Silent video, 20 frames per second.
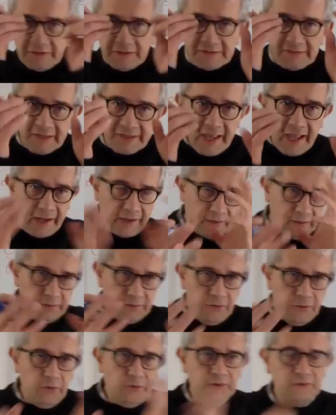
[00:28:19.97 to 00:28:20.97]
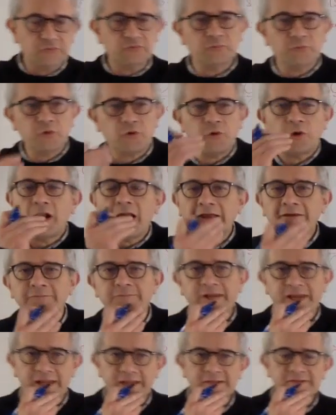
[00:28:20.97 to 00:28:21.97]
diseñar, ¿no? Es un poco la
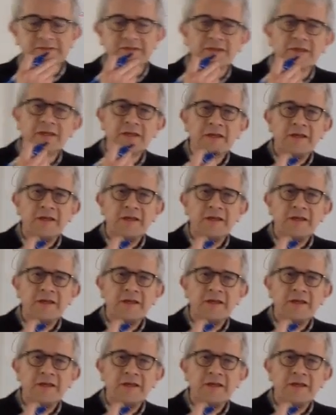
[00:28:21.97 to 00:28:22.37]
esperanza.